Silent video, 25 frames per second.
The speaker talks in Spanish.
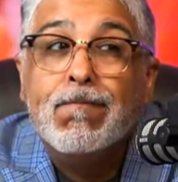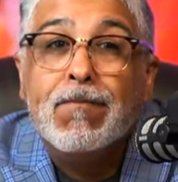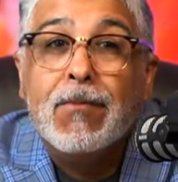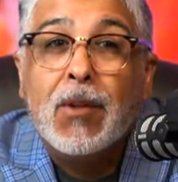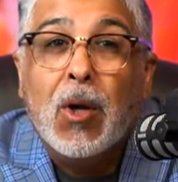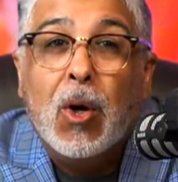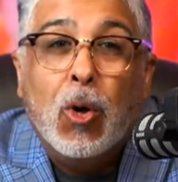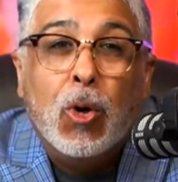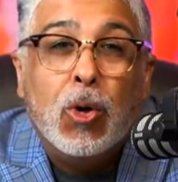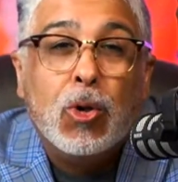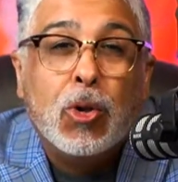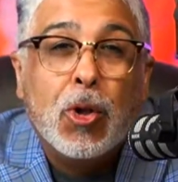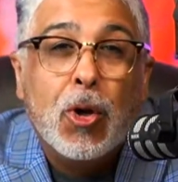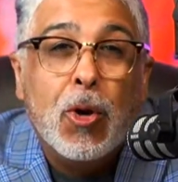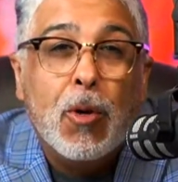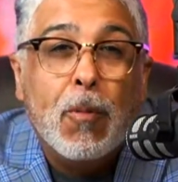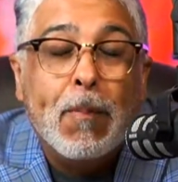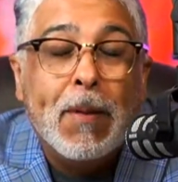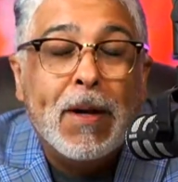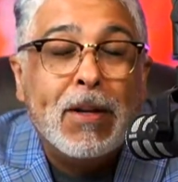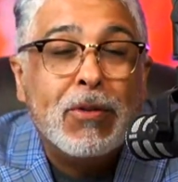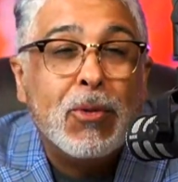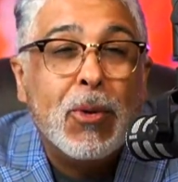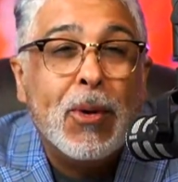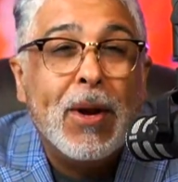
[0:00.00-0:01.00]
Otro
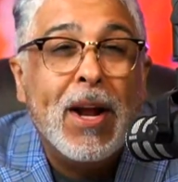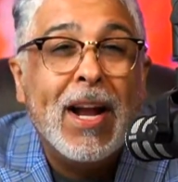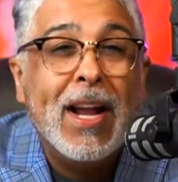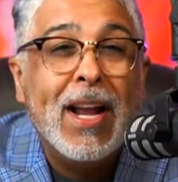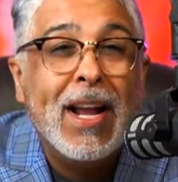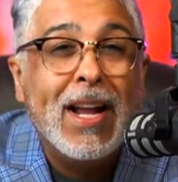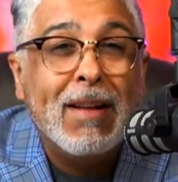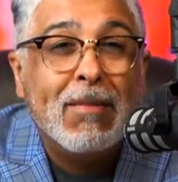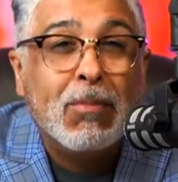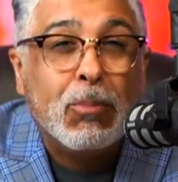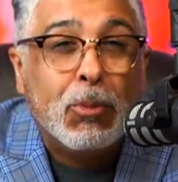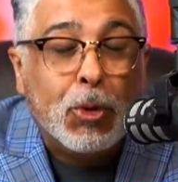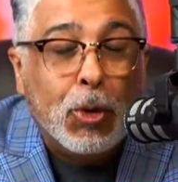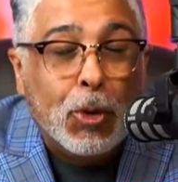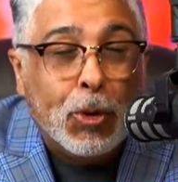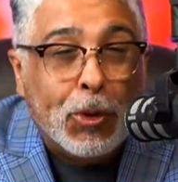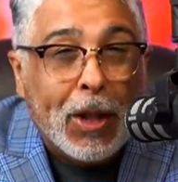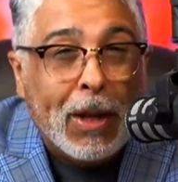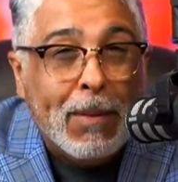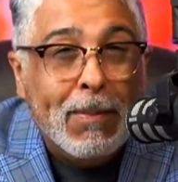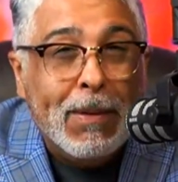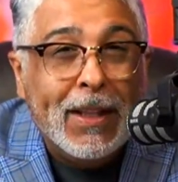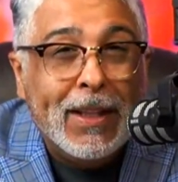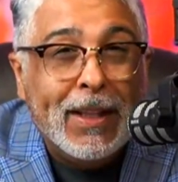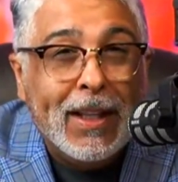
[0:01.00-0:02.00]
personaje
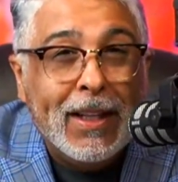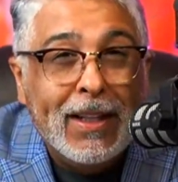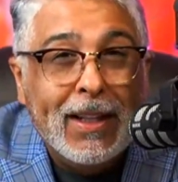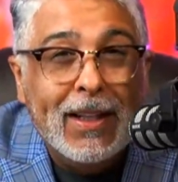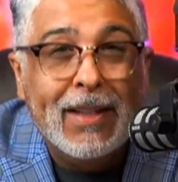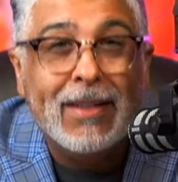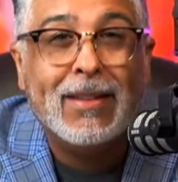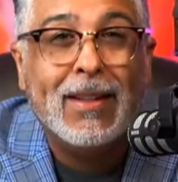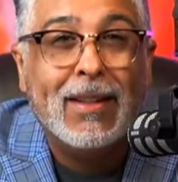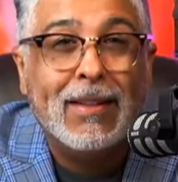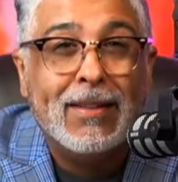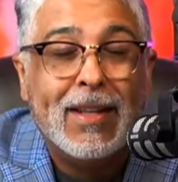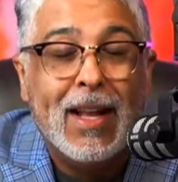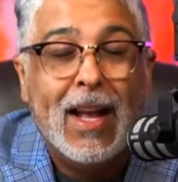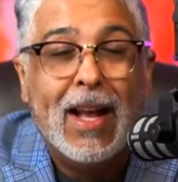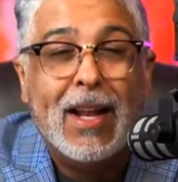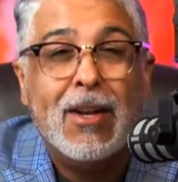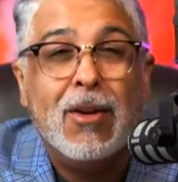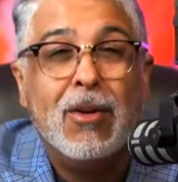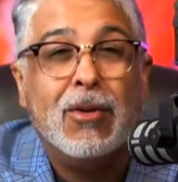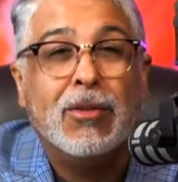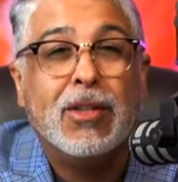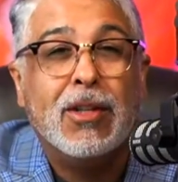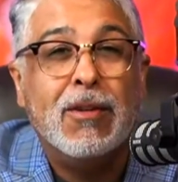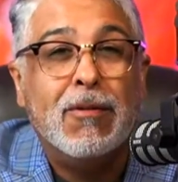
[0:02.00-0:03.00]
totalmente
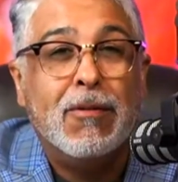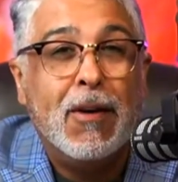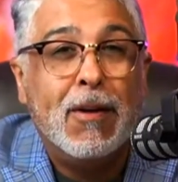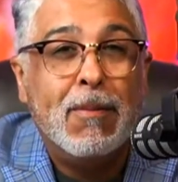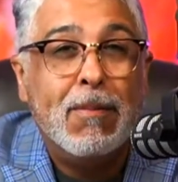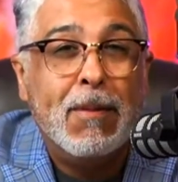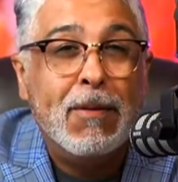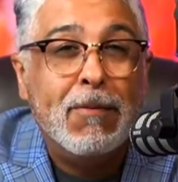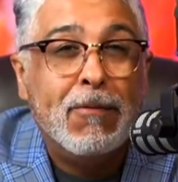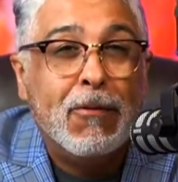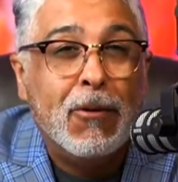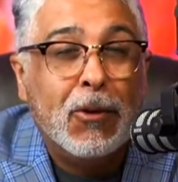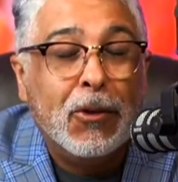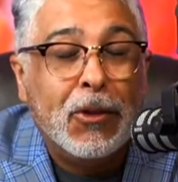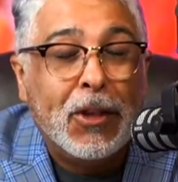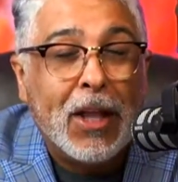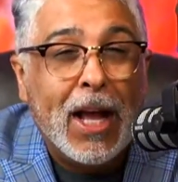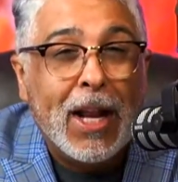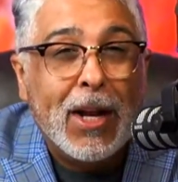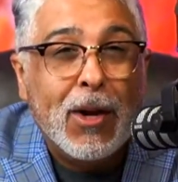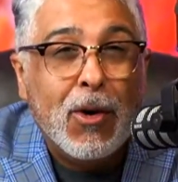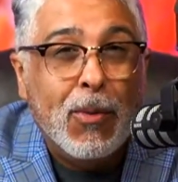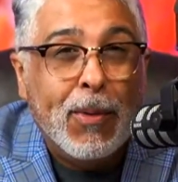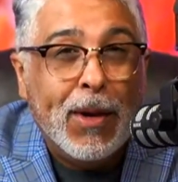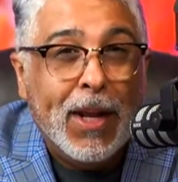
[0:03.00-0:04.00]
innecesario, si Fermín
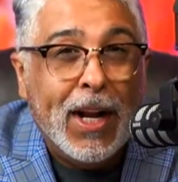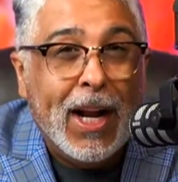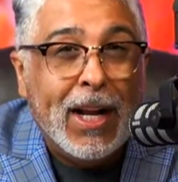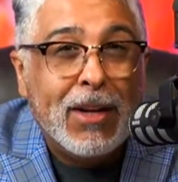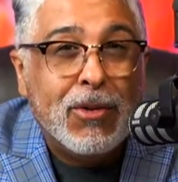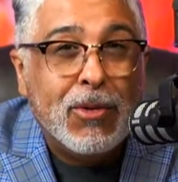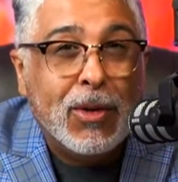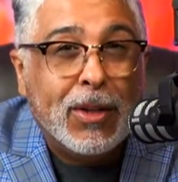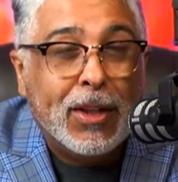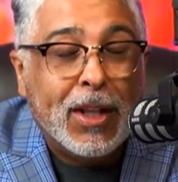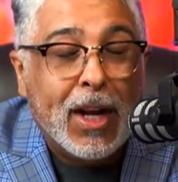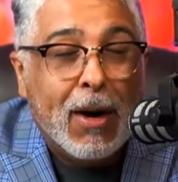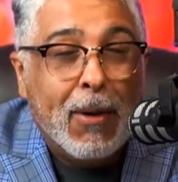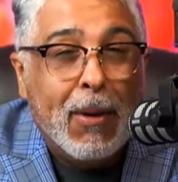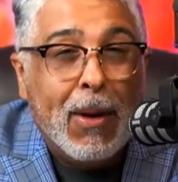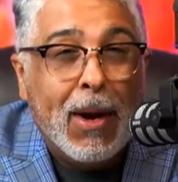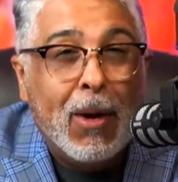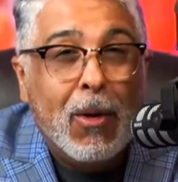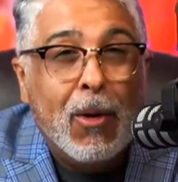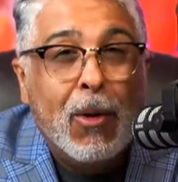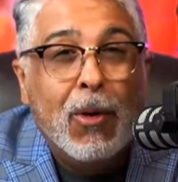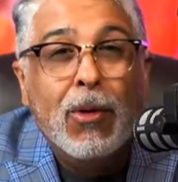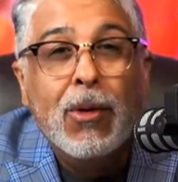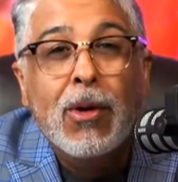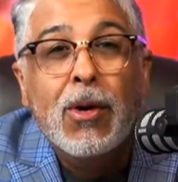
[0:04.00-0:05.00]
Fontane hubiera hecho el
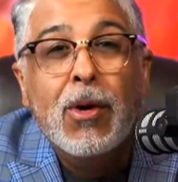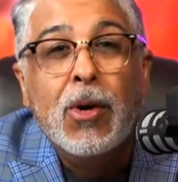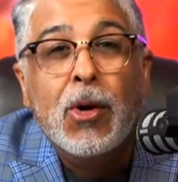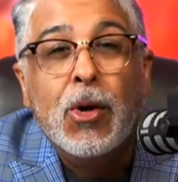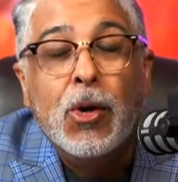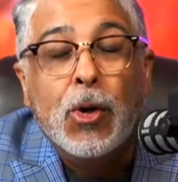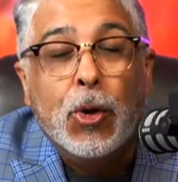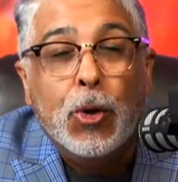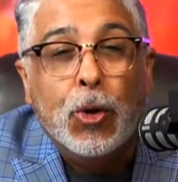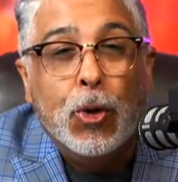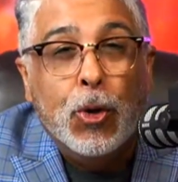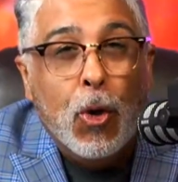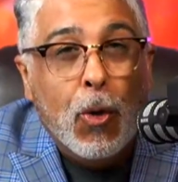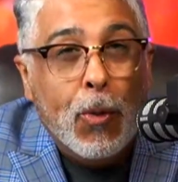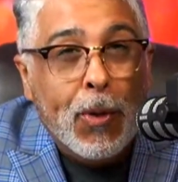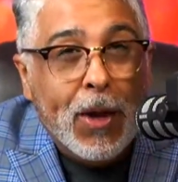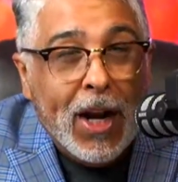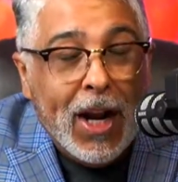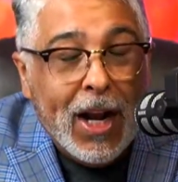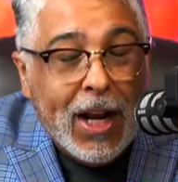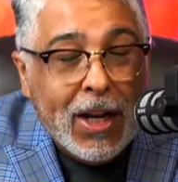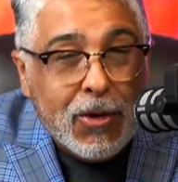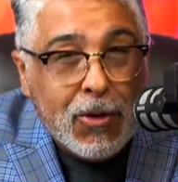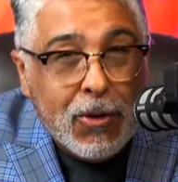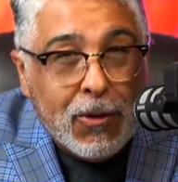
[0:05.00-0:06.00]
trabajo no
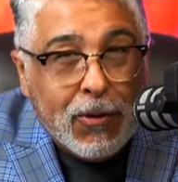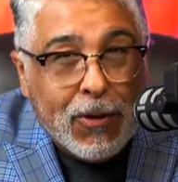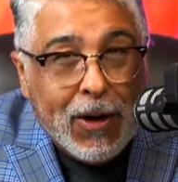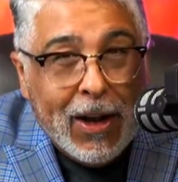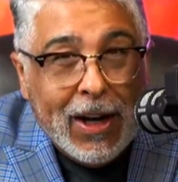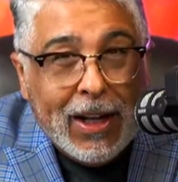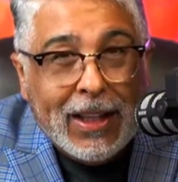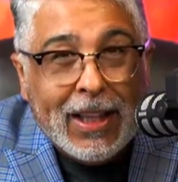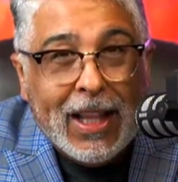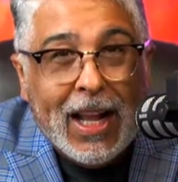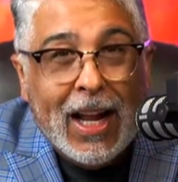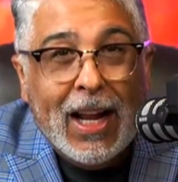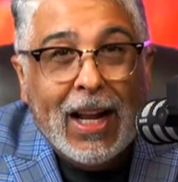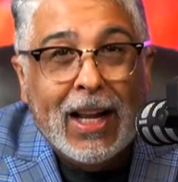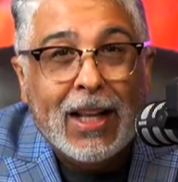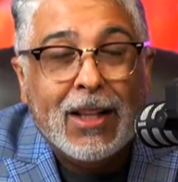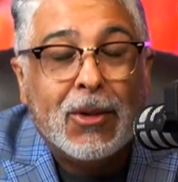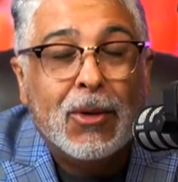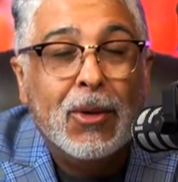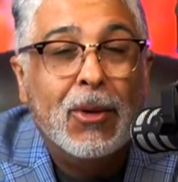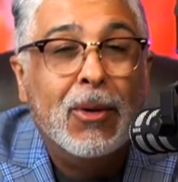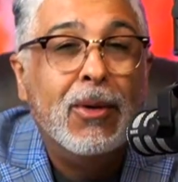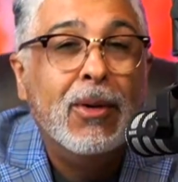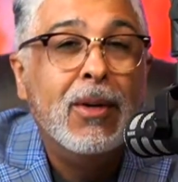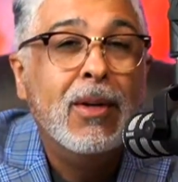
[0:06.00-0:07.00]
hubiera hecho falta
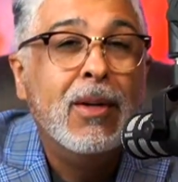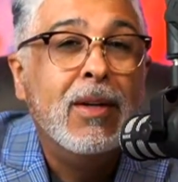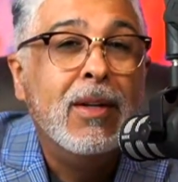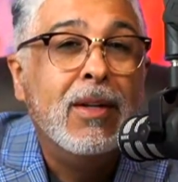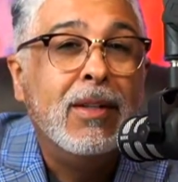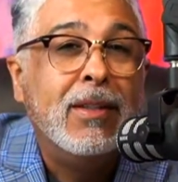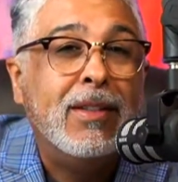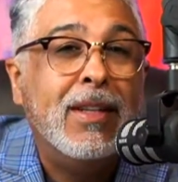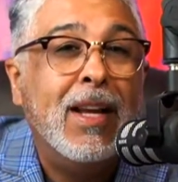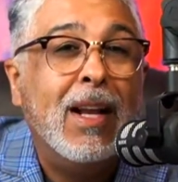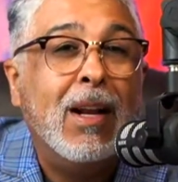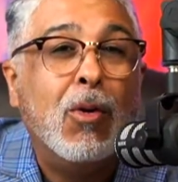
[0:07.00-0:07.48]
esto. Si el